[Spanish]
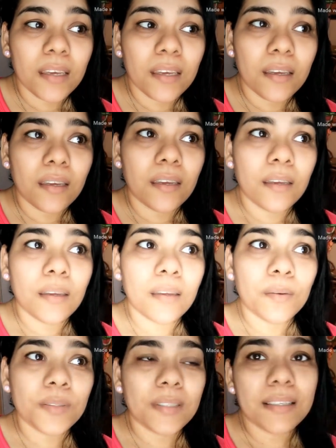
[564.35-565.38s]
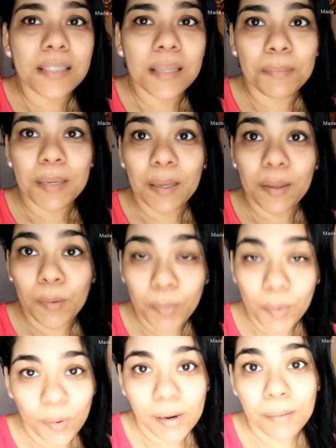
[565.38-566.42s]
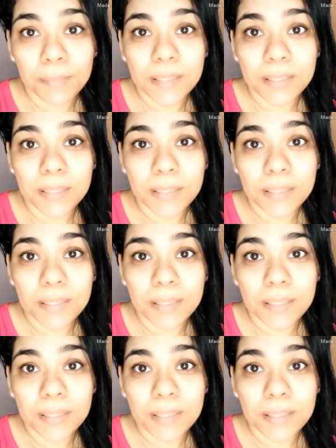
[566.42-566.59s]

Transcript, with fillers: y ustedes saben que yo pongo la